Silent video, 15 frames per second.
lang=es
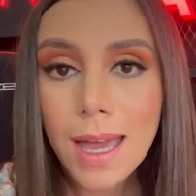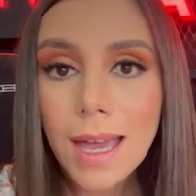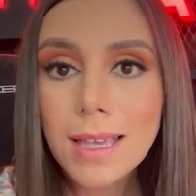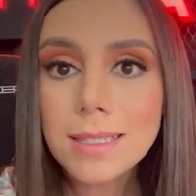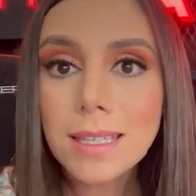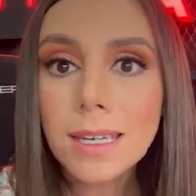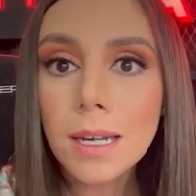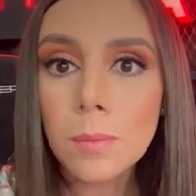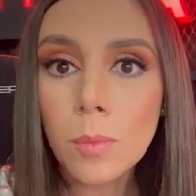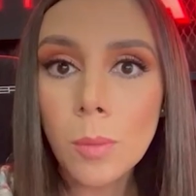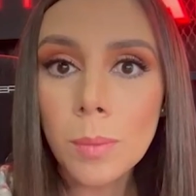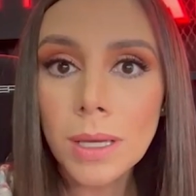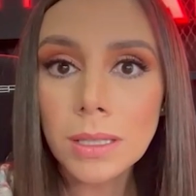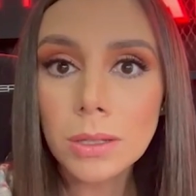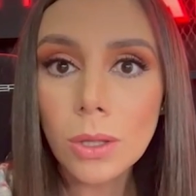es en el
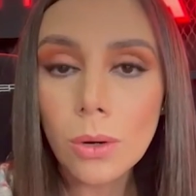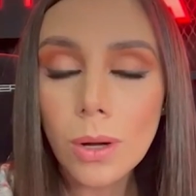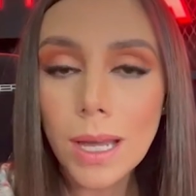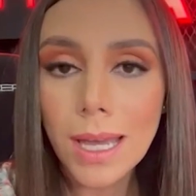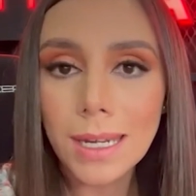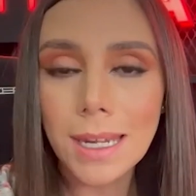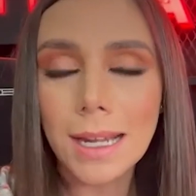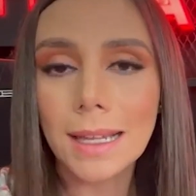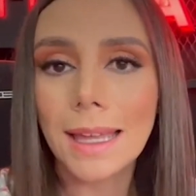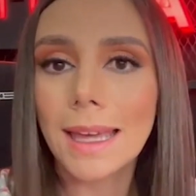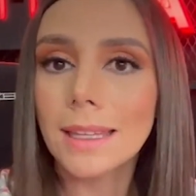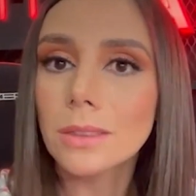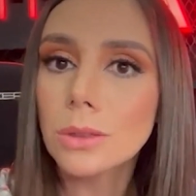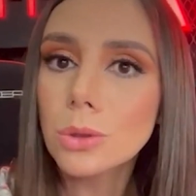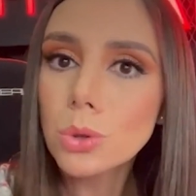momento en el
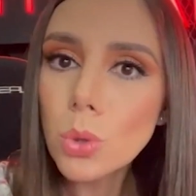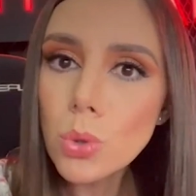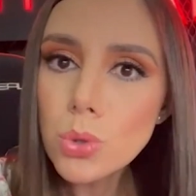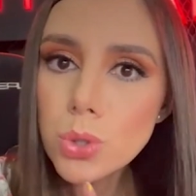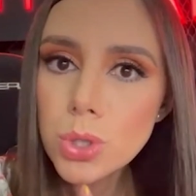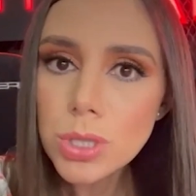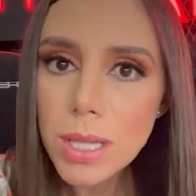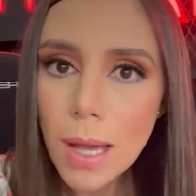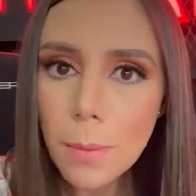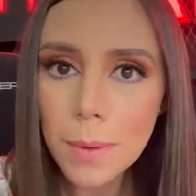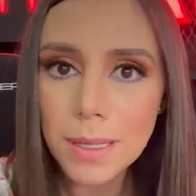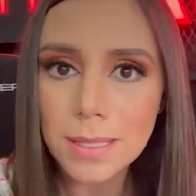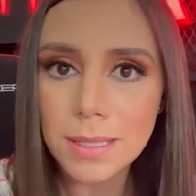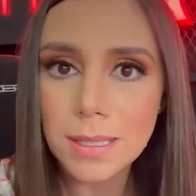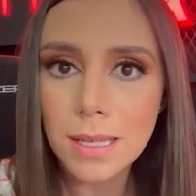que tú
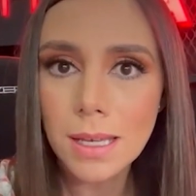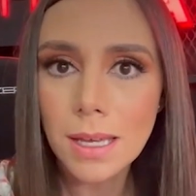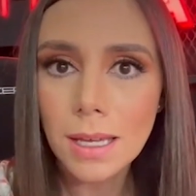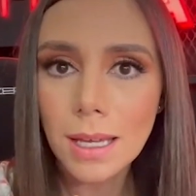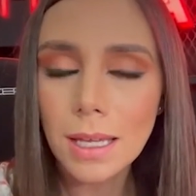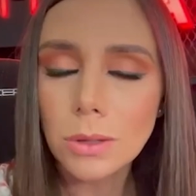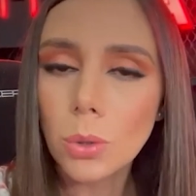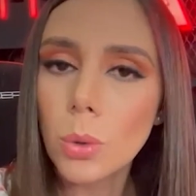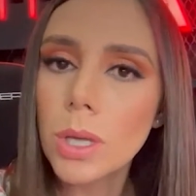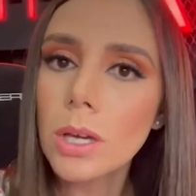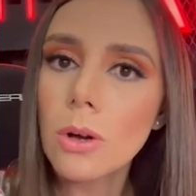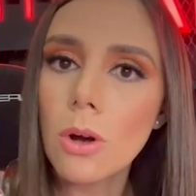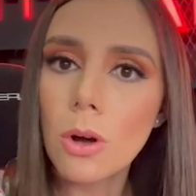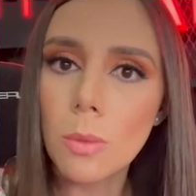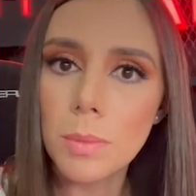sabes que tu
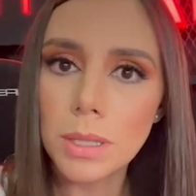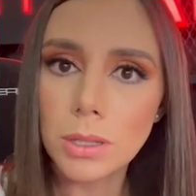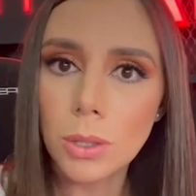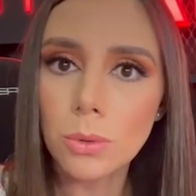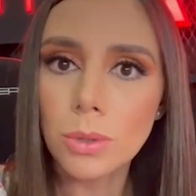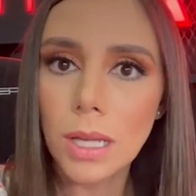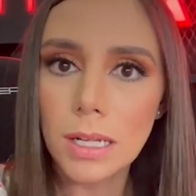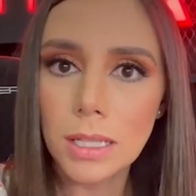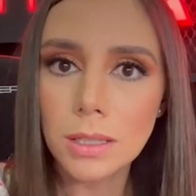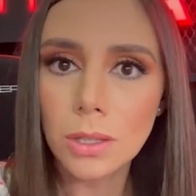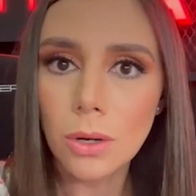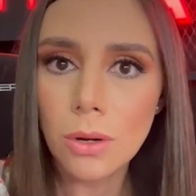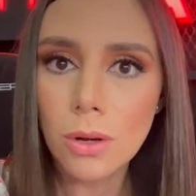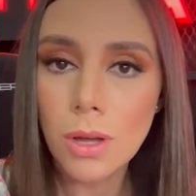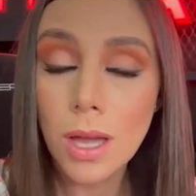hijo cometió un
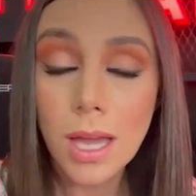delito